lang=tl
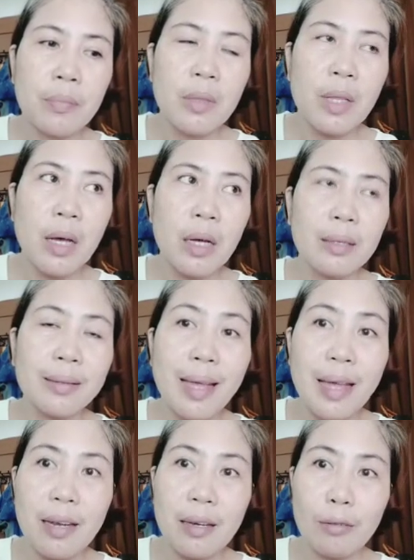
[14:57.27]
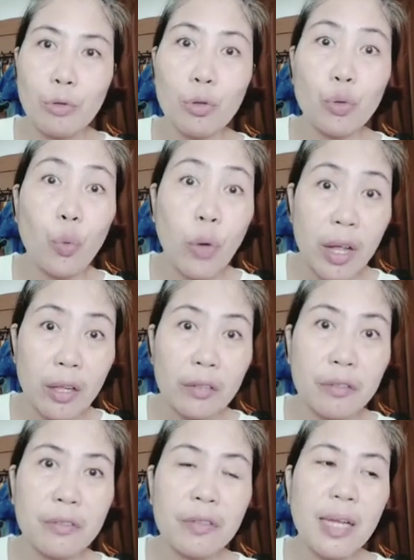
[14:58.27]
ng 10 to
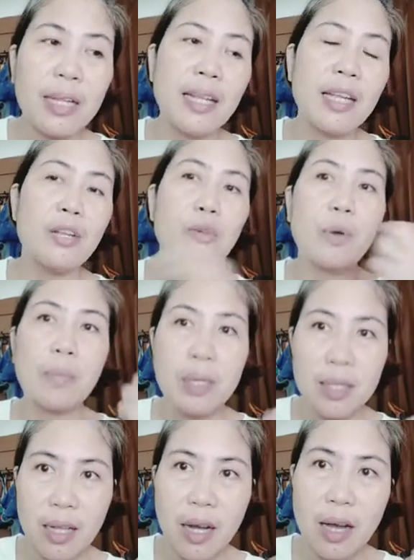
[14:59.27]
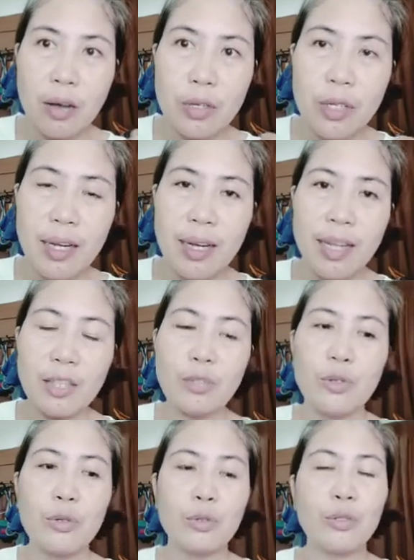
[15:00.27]
12 and then lumabas lang ako saglit
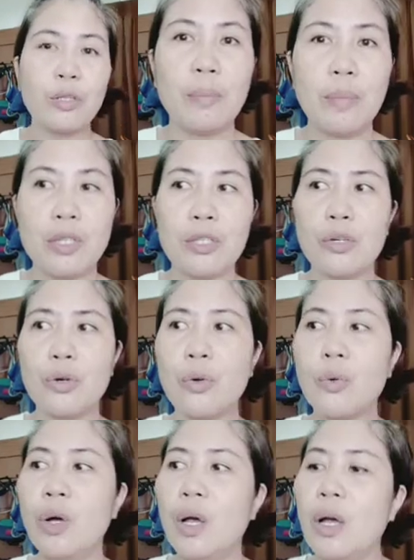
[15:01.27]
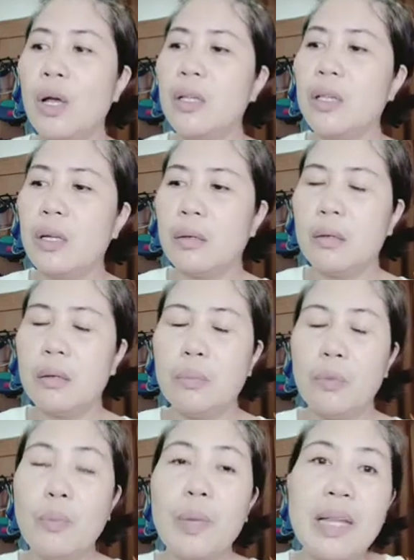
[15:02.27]
to go to metro. Nag
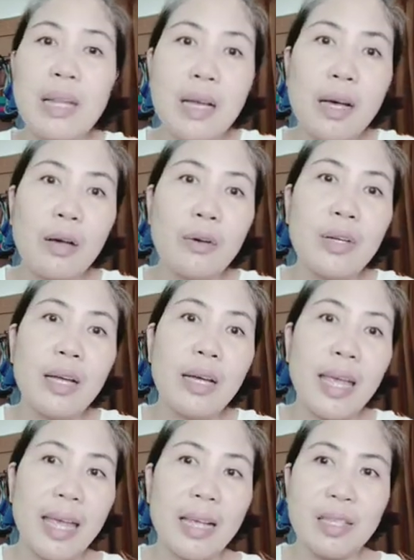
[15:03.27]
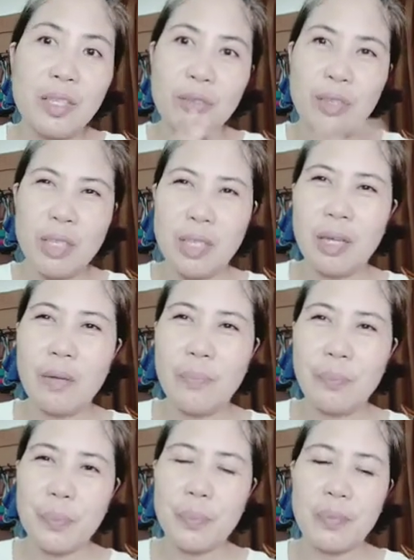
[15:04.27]
bumili lang ako ng eggs, isang
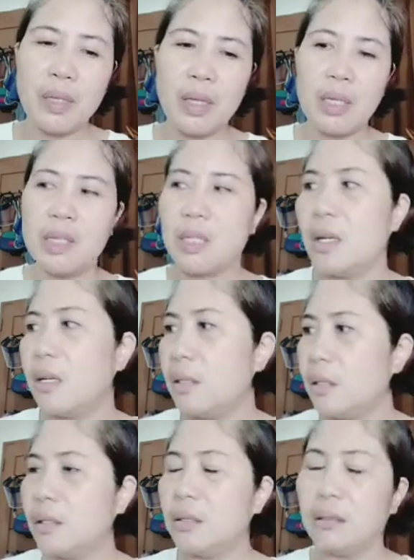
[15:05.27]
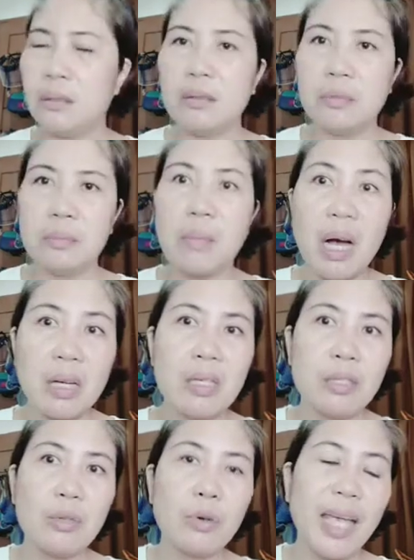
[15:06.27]
isang
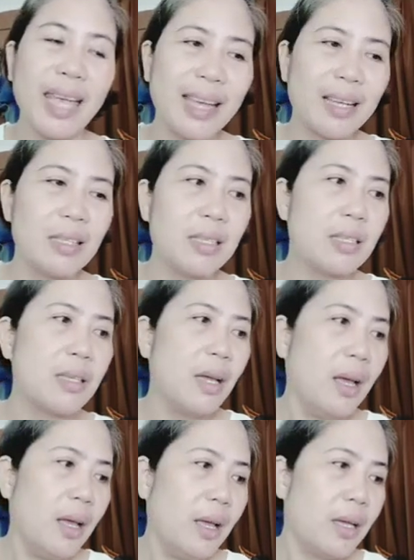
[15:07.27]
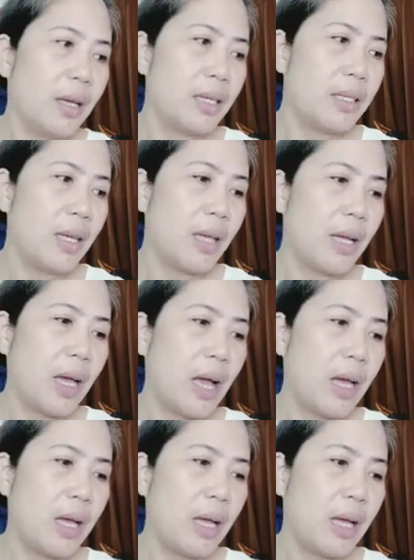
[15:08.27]
box ng eggs kasi
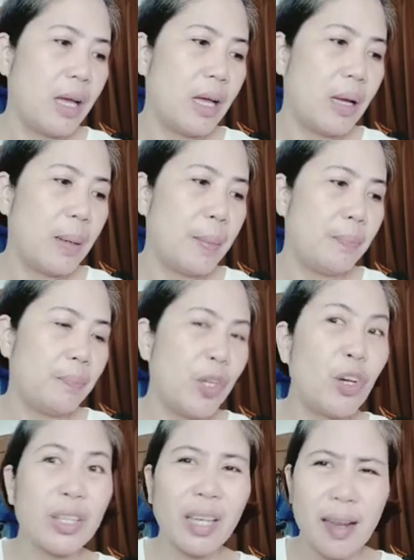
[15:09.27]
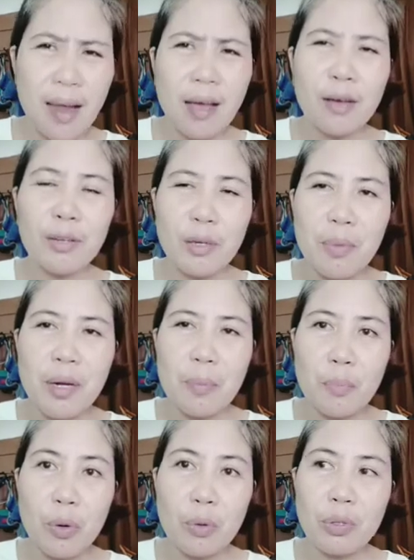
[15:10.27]
um, yun, kailangan ko naman
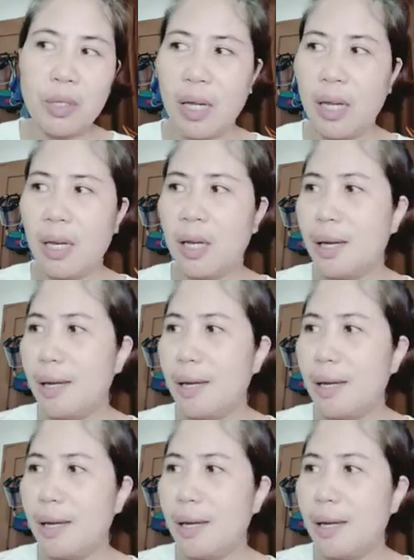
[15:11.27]
ng protein